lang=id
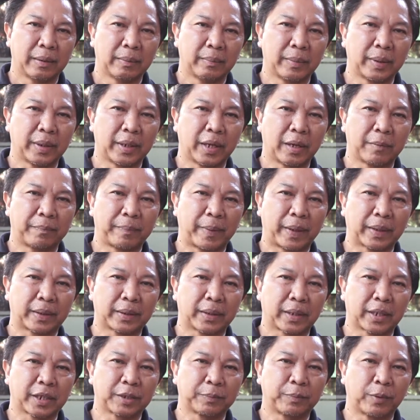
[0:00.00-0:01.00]

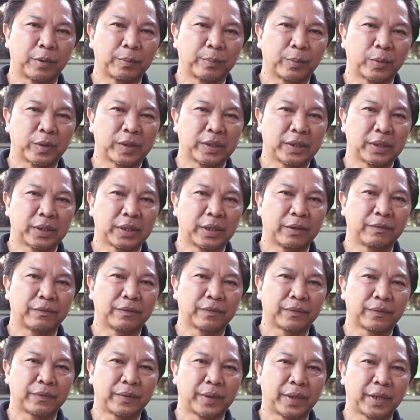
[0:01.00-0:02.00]
mendapat respon
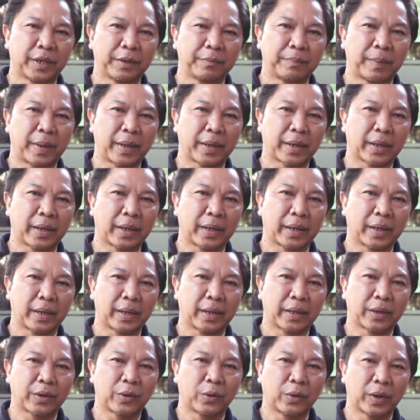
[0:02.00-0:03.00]
positif dari
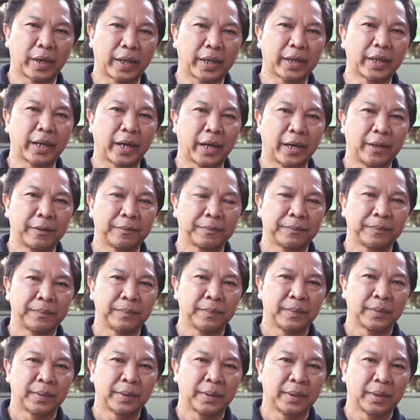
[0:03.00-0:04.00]
para kolega.
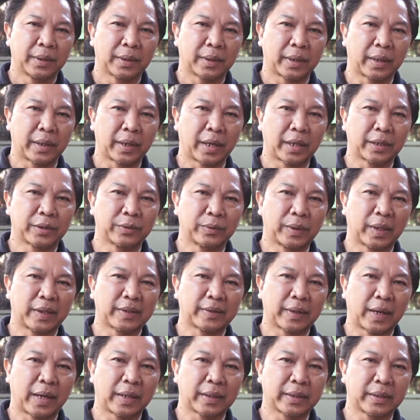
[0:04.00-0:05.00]
Karena sudah
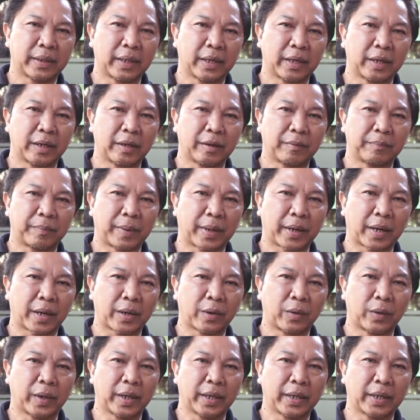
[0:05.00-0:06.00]
saatnya para
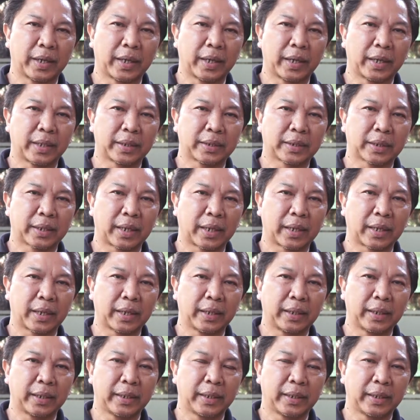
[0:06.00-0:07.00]
kolega
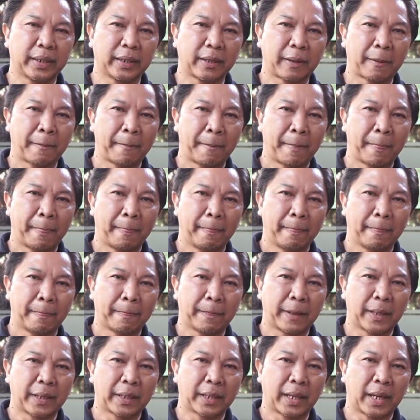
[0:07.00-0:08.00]
sekarang ini
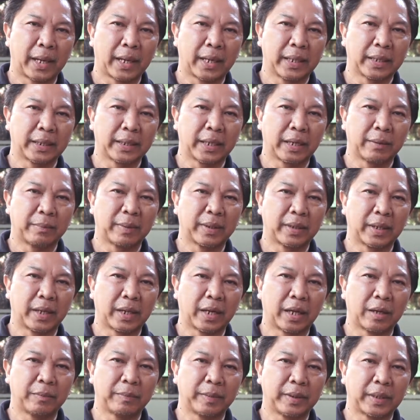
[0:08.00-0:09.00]
tidak hanya
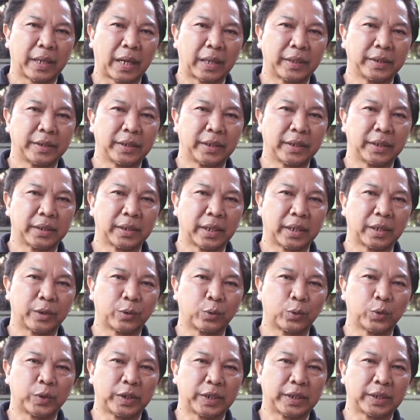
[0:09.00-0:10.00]
mendalami anjing dan
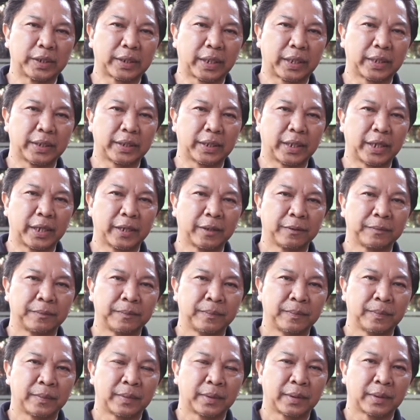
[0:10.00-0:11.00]
kucing saja,
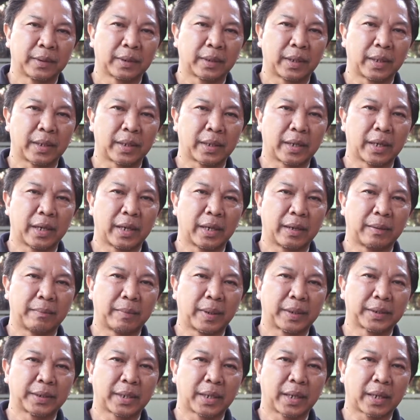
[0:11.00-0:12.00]
karena
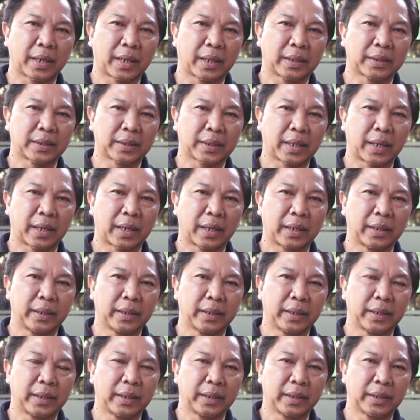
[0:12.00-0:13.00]
masyarakat sekarang
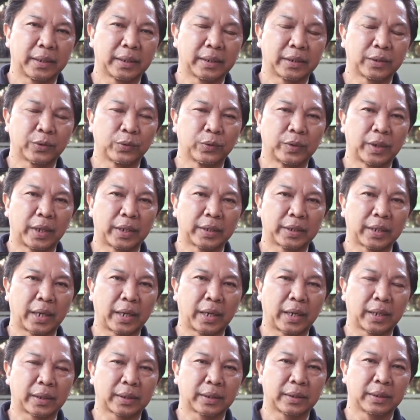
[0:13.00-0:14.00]
ini sudah
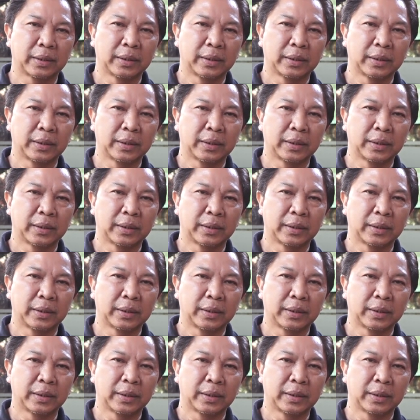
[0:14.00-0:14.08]
sangat